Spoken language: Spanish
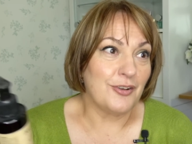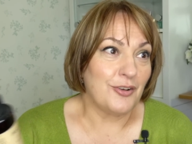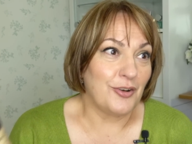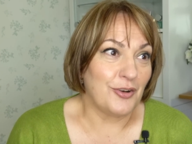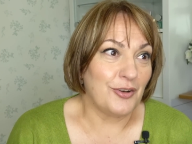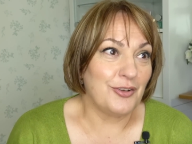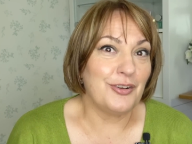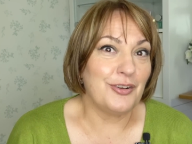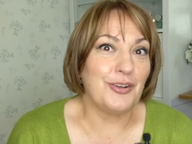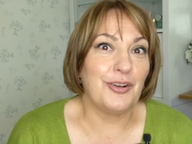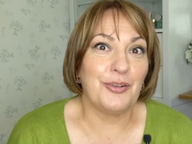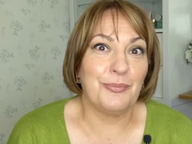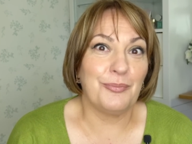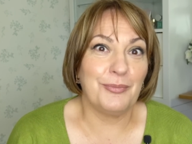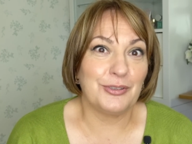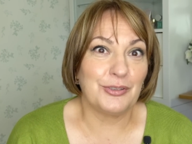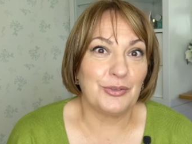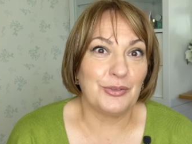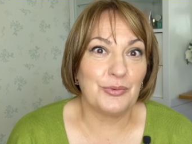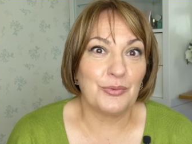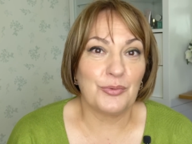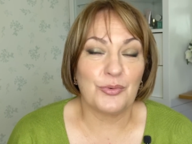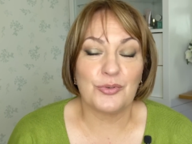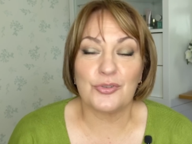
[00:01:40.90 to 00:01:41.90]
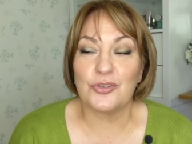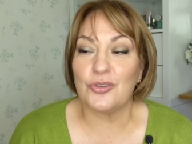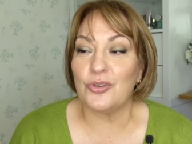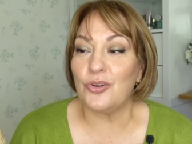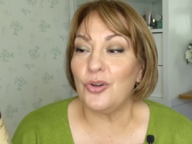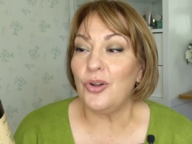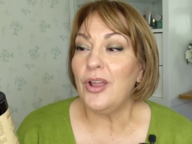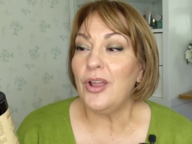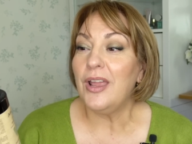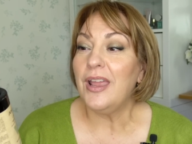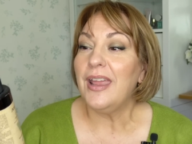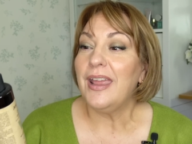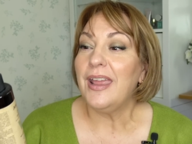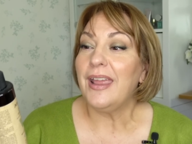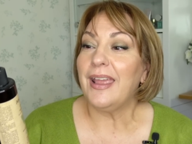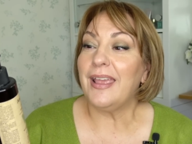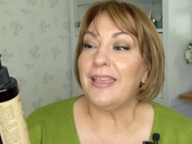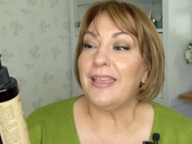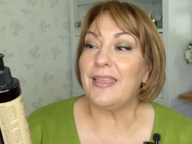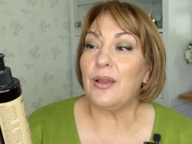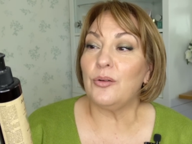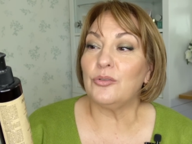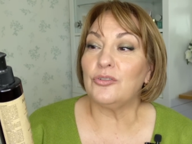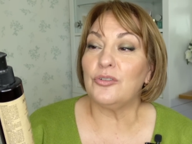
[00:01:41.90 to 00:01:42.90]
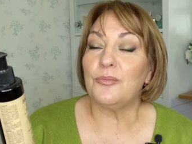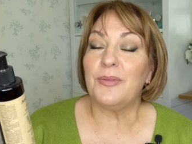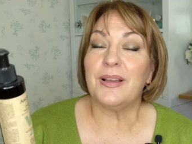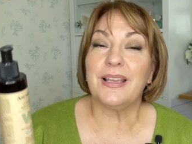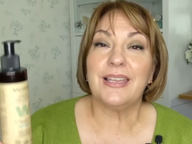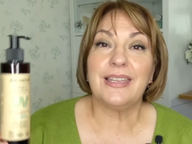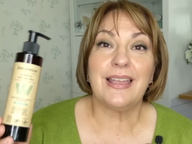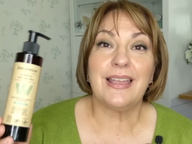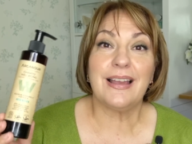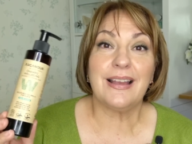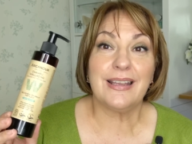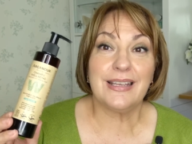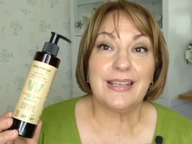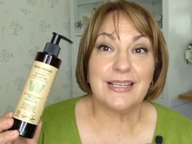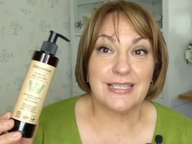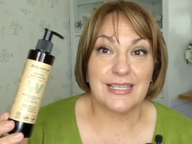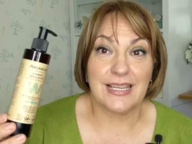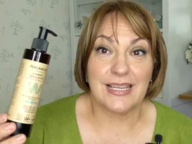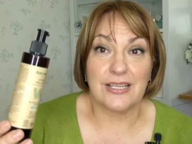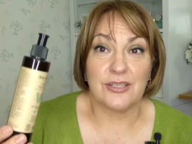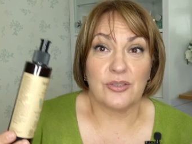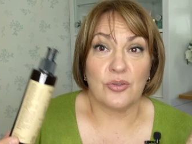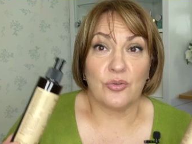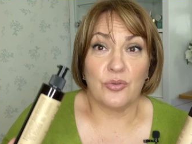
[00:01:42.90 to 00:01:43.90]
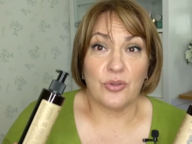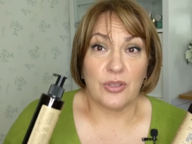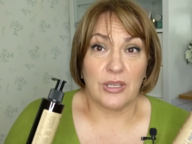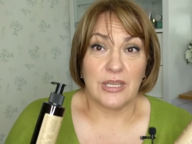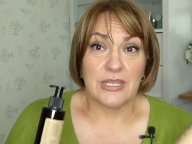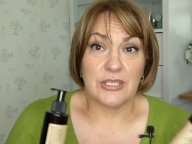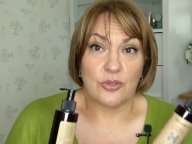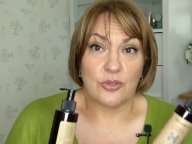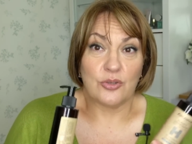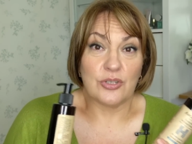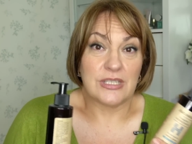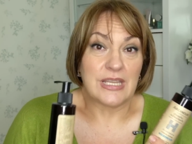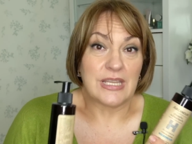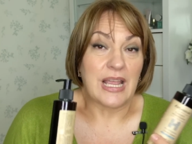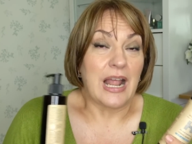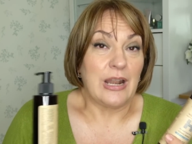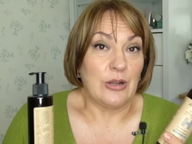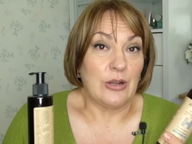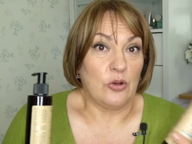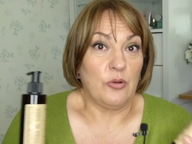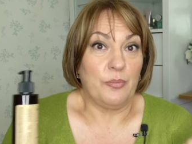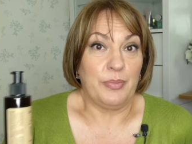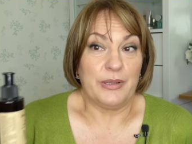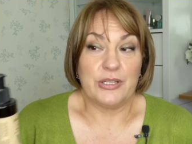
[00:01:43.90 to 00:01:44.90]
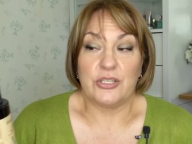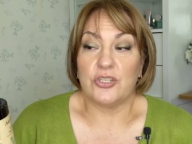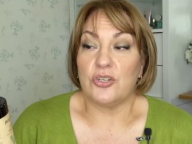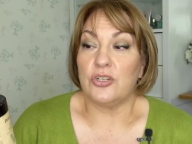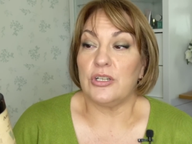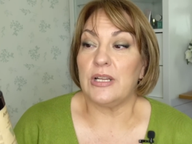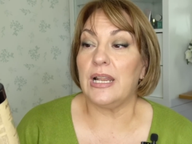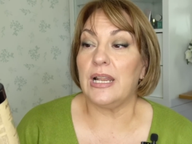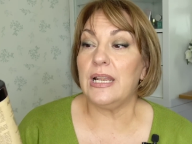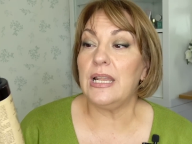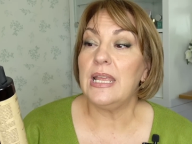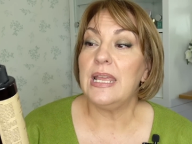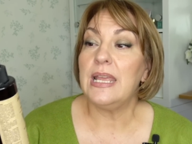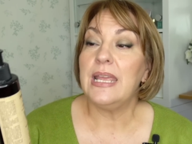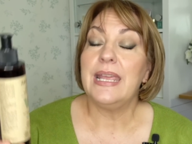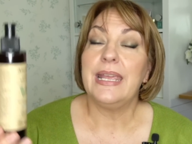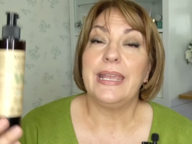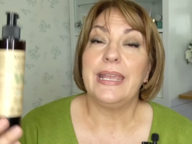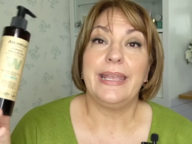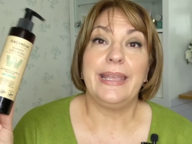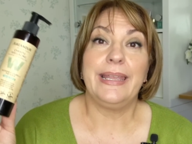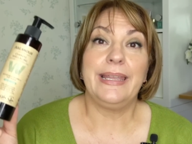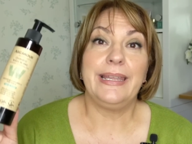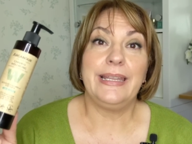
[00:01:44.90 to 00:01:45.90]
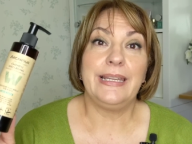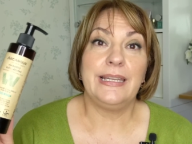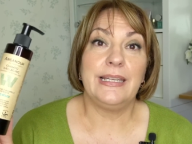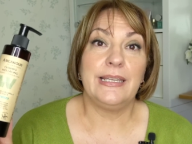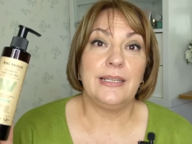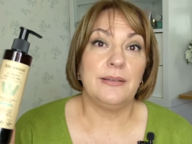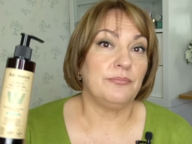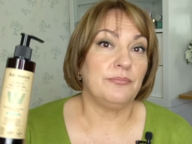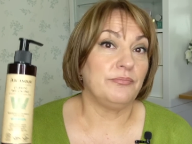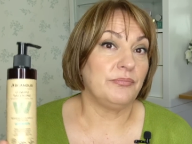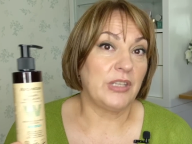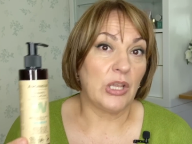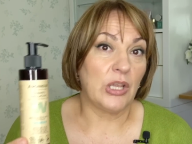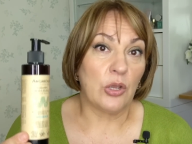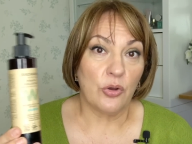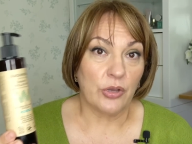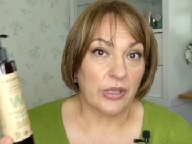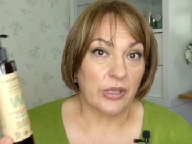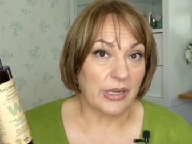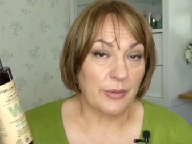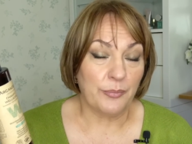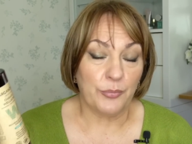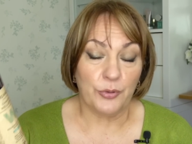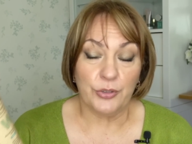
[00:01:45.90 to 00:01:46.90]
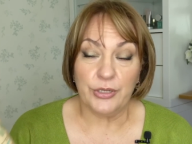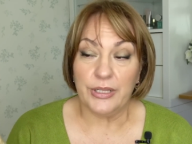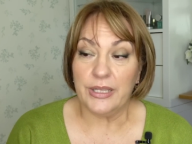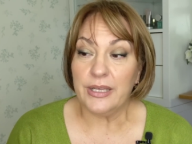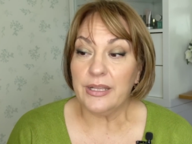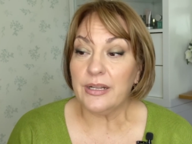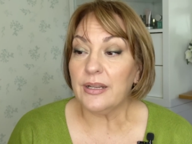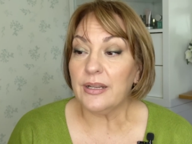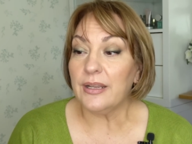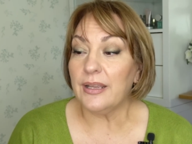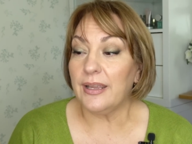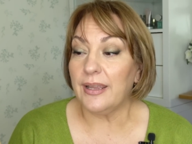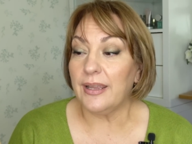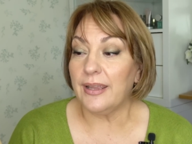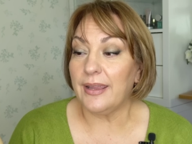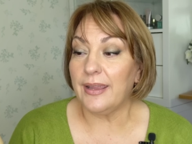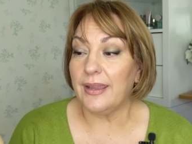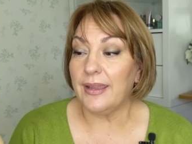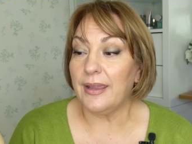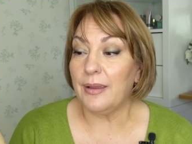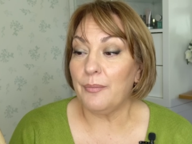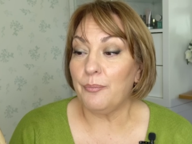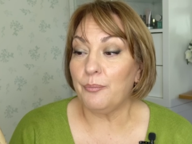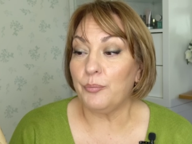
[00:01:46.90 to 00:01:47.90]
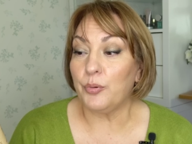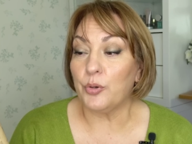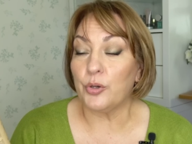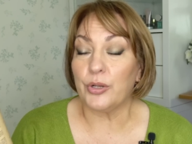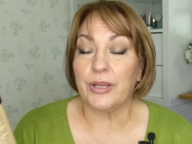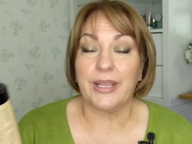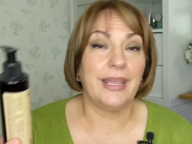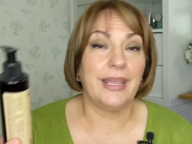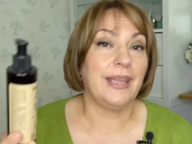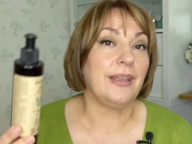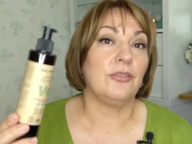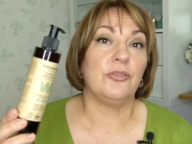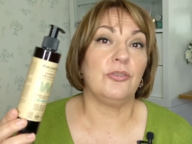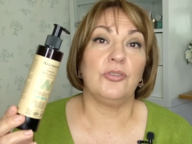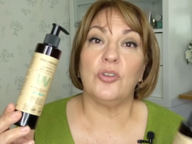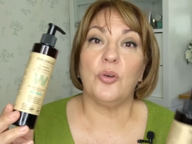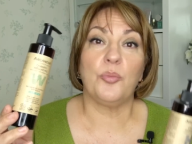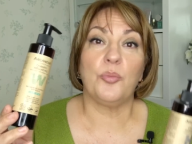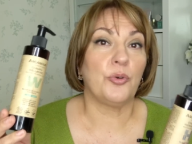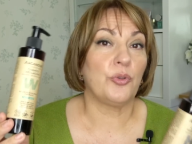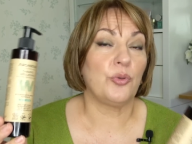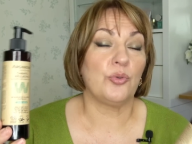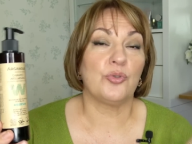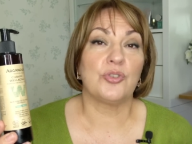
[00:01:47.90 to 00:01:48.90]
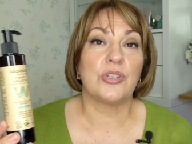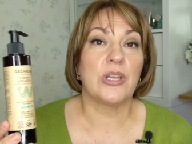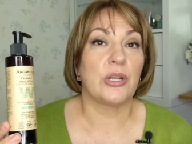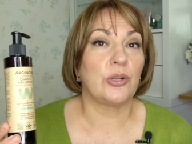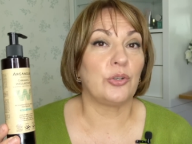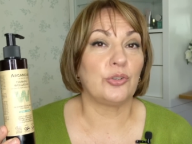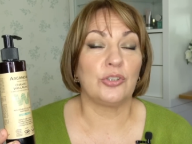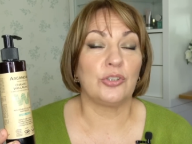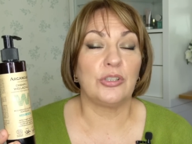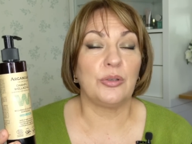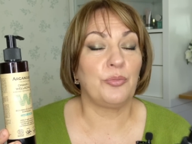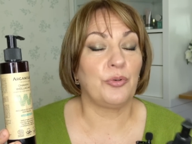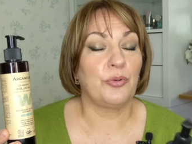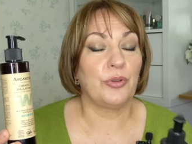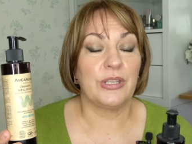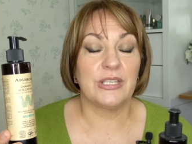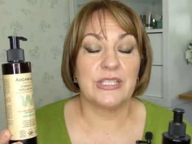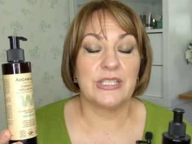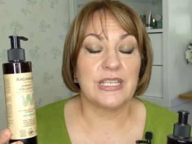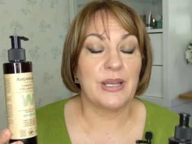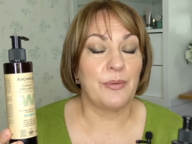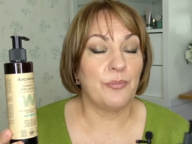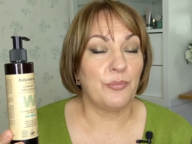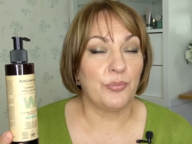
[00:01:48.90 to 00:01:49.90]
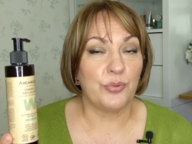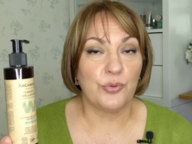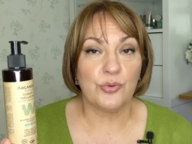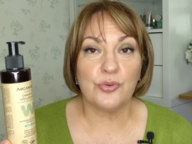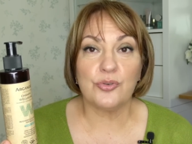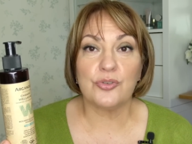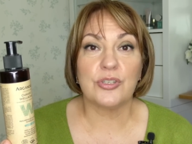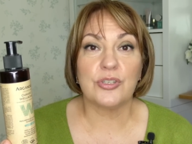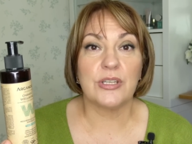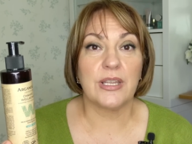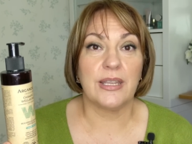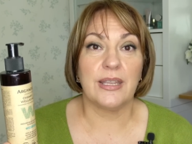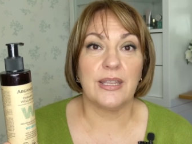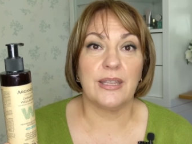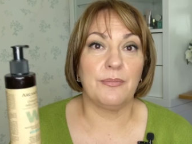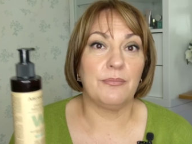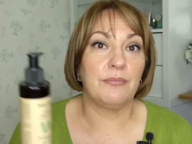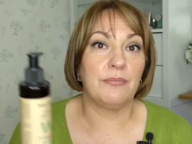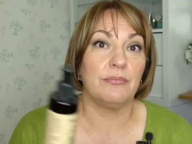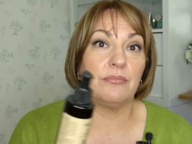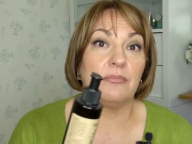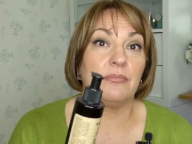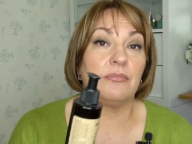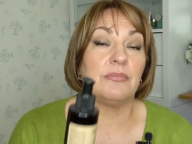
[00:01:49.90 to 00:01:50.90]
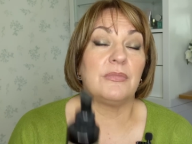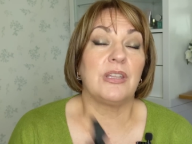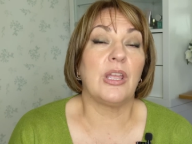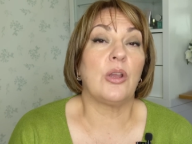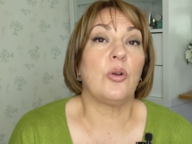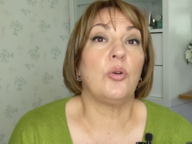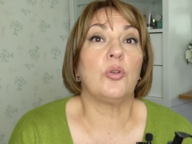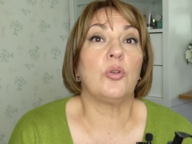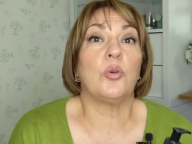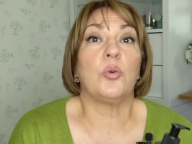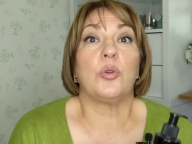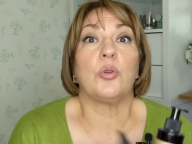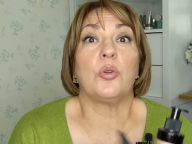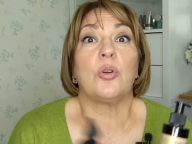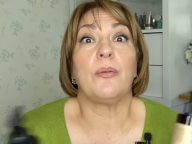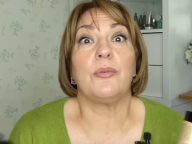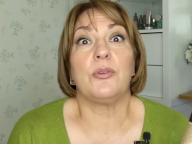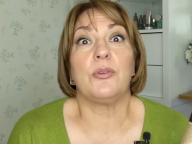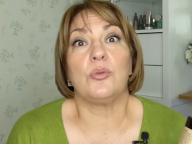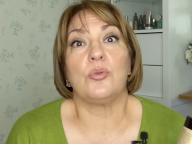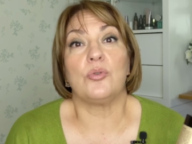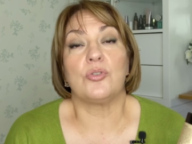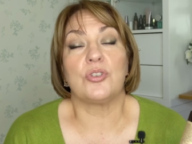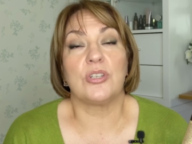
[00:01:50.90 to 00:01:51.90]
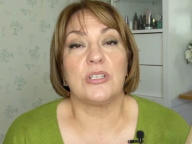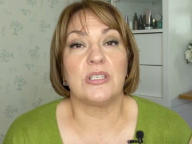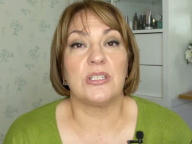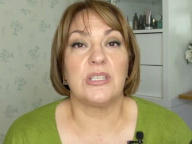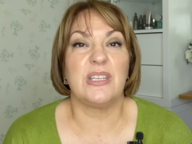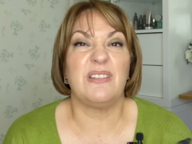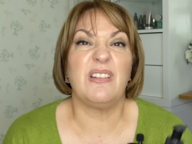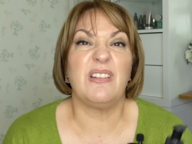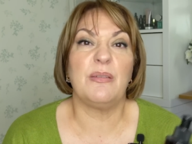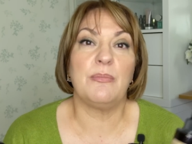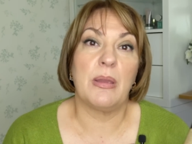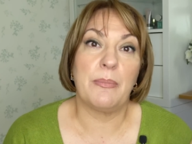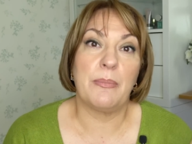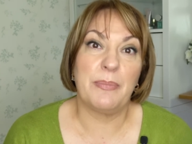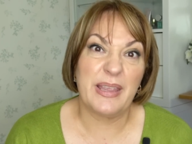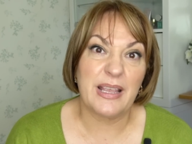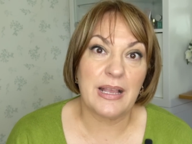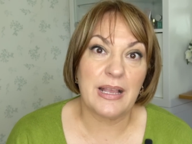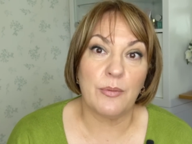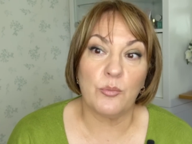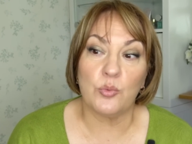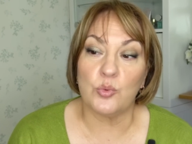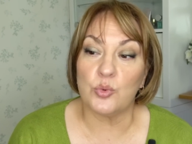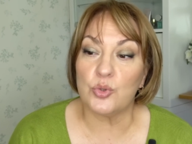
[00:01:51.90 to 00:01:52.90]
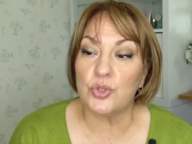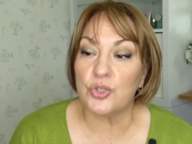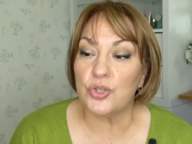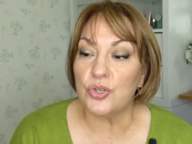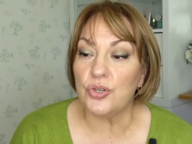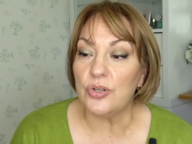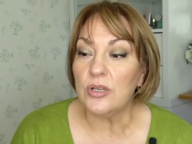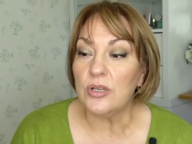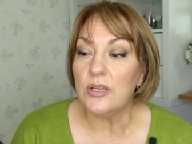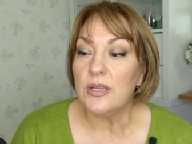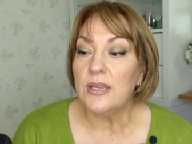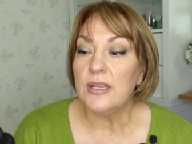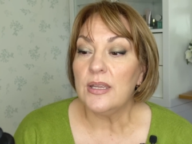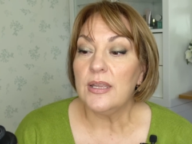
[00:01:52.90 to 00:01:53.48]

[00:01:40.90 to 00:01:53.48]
no los meto en un curso eh, de automaquillajes, esto, esto es algo personal y tengo que reponer eh, porque no puedo usar otro tipo de champús, em, tengo el cuero cabelludo sensible, me pica mucho.